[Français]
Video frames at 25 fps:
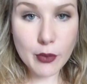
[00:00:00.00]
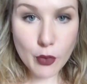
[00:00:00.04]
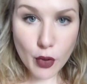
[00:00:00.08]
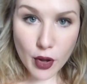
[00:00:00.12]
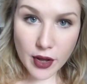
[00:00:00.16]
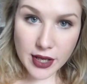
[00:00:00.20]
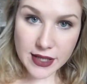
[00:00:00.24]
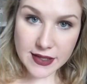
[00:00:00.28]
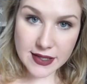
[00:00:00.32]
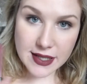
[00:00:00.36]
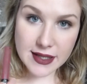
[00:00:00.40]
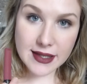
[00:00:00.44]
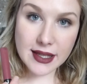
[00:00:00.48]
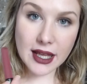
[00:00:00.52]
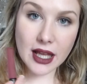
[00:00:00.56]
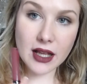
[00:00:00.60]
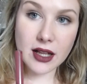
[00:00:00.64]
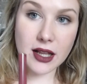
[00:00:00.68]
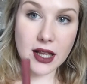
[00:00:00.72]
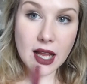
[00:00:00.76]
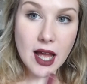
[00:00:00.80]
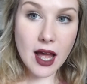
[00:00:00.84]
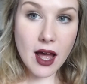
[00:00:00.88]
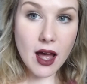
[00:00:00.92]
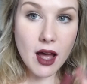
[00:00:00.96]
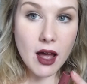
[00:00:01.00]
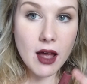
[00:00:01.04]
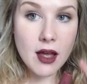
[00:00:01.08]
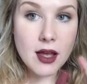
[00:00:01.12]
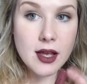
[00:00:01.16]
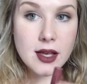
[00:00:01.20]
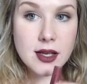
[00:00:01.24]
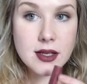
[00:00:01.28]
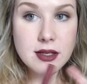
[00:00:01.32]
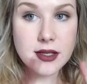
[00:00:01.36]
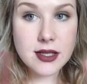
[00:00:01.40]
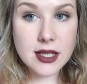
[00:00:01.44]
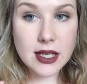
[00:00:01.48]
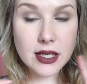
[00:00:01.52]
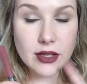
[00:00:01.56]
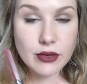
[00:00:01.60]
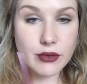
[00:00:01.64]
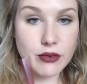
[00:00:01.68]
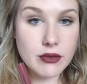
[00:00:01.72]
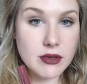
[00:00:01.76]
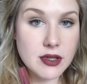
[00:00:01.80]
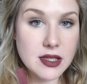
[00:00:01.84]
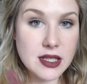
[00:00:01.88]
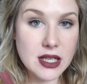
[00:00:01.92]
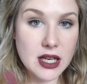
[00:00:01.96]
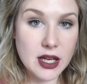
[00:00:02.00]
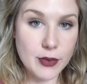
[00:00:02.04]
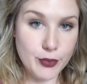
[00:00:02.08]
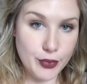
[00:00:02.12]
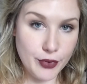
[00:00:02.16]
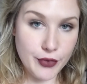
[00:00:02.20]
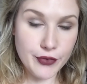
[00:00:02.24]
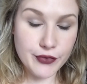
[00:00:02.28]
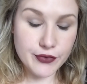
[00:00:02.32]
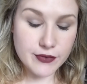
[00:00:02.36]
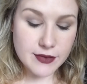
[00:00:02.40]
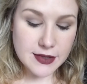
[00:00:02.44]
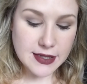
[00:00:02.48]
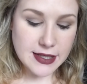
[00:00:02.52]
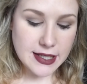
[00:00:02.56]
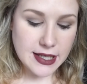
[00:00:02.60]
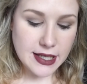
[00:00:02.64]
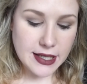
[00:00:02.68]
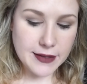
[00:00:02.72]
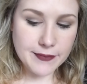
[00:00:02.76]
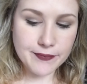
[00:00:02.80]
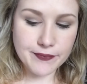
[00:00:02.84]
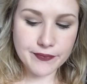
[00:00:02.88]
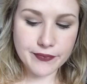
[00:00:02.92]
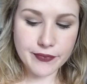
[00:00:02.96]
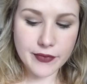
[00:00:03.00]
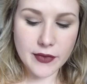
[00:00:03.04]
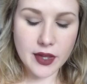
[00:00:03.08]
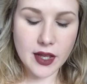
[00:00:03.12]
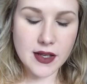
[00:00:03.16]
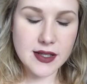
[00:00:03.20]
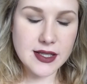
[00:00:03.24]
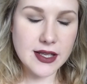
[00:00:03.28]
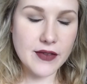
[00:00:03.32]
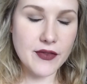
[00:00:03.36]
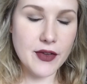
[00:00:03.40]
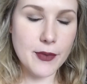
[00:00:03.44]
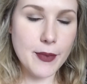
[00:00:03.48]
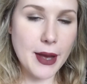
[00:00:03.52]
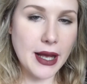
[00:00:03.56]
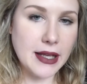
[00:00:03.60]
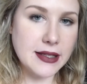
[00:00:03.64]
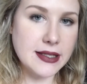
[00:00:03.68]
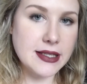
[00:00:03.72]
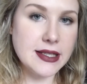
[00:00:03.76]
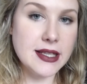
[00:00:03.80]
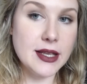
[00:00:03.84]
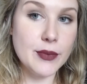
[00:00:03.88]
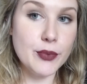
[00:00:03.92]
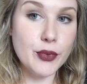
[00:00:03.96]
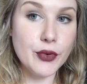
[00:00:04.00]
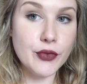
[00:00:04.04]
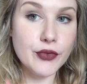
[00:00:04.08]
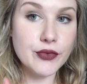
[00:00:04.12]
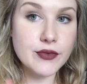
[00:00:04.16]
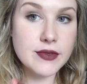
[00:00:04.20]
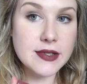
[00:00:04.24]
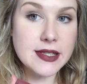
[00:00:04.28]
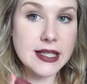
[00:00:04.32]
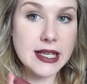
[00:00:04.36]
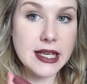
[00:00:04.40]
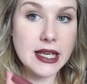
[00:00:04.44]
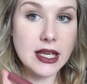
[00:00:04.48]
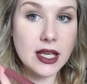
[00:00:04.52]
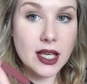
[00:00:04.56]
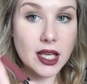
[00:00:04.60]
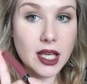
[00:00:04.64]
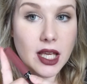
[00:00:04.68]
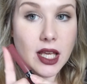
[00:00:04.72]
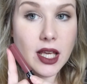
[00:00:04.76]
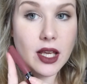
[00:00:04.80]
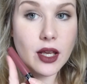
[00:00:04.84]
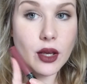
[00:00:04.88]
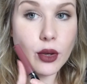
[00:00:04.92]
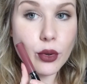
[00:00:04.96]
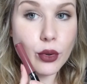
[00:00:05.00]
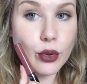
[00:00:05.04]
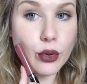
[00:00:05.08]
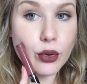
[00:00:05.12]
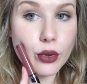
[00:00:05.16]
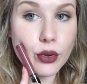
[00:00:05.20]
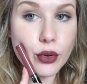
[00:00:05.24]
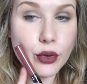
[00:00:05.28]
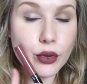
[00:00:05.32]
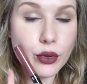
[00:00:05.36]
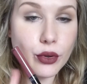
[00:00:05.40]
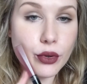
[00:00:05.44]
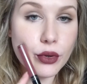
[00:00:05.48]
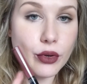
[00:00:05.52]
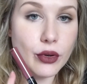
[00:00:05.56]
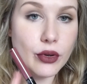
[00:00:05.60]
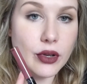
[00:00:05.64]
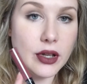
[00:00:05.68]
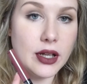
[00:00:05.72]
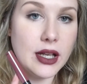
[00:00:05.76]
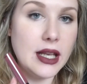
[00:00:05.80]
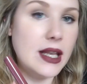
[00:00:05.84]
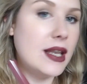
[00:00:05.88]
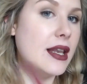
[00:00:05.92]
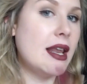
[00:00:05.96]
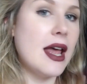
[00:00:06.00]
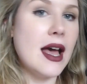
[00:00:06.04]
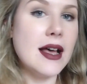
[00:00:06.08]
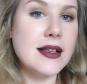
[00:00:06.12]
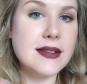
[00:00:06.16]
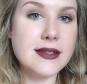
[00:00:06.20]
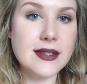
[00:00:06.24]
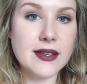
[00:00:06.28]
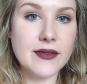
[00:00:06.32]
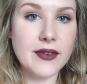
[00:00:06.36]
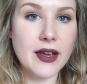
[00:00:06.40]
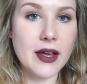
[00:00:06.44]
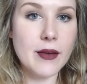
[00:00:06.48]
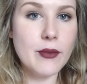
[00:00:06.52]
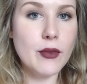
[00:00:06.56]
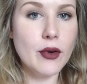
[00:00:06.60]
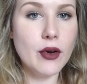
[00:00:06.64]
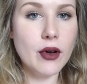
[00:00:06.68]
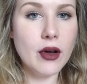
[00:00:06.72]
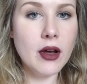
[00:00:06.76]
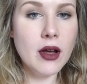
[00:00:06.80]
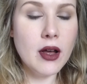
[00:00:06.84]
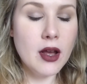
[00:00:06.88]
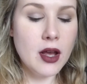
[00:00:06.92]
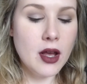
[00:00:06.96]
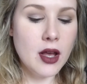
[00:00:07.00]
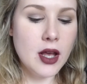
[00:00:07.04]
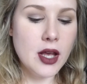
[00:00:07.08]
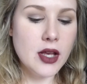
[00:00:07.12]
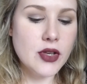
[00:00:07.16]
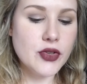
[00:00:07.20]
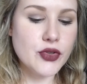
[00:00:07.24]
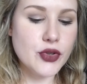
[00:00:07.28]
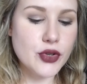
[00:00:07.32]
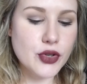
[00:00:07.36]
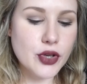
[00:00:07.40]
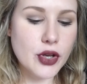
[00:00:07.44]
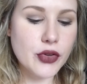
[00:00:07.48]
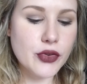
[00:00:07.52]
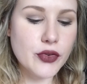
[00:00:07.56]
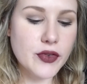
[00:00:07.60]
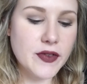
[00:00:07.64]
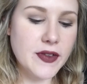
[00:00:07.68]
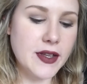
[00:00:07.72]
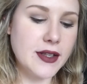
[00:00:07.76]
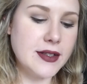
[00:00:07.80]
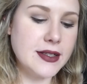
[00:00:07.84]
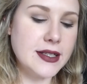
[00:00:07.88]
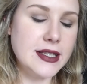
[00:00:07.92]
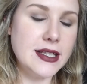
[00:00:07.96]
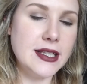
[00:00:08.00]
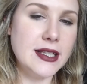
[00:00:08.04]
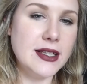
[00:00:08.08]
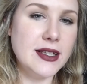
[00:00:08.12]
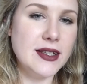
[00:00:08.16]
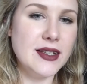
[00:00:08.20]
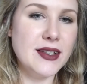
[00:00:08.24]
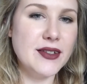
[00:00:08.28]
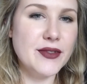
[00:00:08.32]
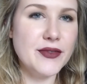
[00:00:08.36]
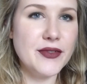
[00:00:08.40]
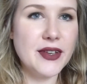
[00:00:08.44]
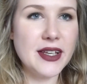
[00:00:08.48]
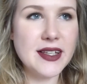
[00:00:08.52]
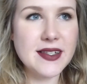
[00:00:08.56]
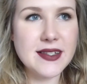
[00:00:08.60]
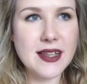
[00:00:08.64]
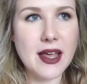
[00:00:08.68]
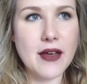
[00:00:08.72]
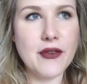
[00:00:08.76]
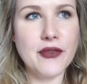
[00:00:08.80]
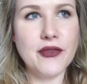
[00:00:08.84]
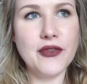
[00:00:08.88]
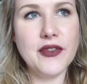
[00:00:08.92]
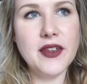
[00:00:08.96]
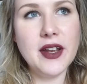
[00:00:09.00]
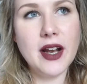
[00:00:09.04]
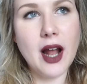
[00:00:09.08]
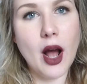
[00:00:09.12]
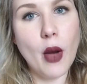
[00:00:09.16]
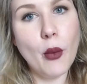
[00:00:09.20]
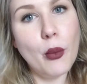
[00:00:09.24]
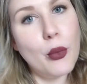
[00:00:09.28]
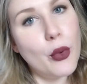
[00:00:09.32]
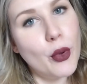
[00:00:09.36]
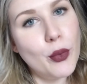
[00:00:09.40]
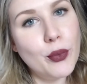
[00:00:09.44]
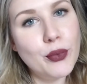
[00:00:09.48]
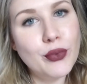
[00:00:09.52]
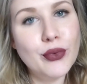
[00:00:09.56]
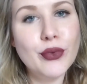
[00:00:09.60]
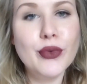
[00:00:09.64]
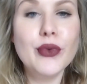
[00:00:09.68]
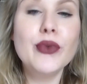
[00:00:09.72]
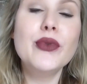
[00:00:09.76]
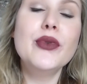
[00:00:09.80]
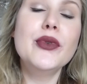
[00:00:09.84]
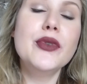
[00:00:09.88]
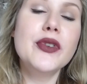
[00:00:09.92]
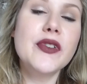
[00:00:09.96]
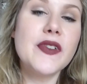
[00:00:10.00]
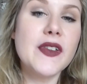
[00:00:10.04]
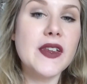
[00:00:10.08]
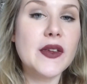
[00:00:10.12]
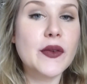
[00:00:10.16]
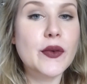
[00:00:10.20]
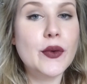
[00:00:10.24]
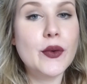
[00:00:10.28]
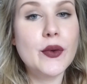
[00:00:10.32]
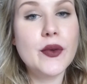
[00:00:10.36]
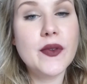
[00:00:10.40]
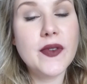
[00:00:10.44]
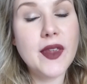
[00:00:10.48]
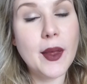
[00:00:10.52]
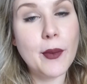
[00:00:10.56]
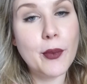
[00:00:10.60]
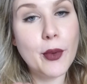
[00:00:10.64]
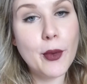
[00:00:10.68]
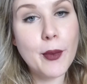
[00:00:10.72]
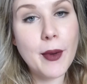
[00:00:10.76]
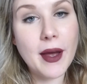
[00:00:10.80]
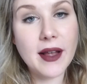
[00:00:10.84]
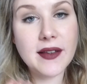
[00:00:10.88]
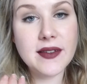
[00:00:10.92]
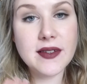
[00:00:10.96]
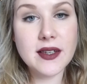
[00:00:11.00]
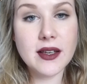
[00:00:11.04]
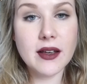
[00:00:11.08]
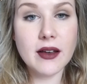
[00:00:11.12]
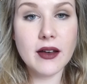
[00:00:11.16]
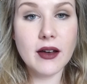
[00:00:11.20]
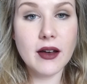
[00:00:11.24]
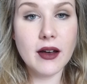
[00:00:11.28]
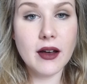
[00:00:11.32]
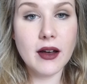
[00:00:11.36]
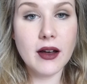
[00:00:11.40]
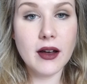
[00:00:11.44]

vraiment avec ces teintes là c'est que c'est les plus foncées ça fait partie des plus foncés et euh, là c'est vraiment ce genre de teinte qui fait que ça file un peu plus et que ça peut partir